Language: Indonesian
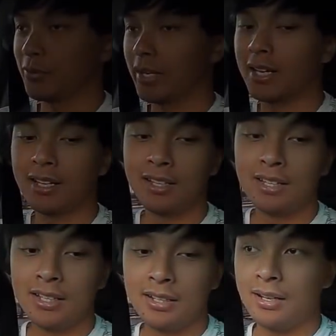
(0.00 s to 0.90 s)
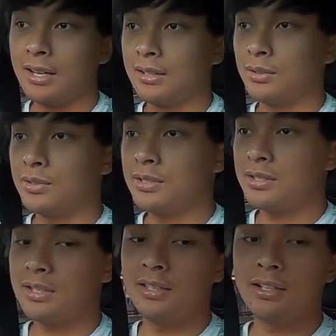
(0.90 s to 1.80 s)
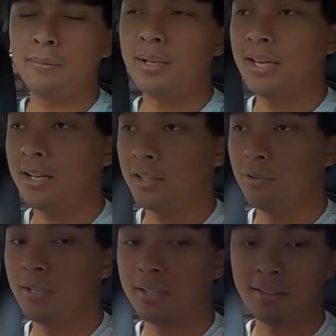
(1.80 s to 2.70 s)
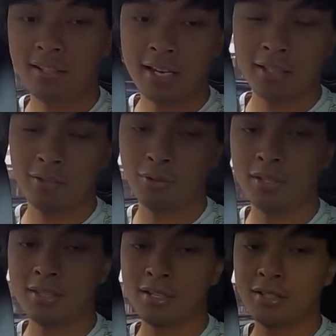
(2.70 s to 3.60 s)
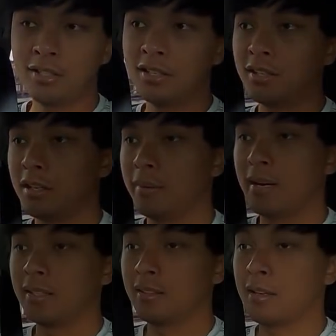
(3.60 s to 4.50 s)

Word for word: juga. Nah, terus kita ke bagian head unit. Ini head unitnya di sini ini gede banget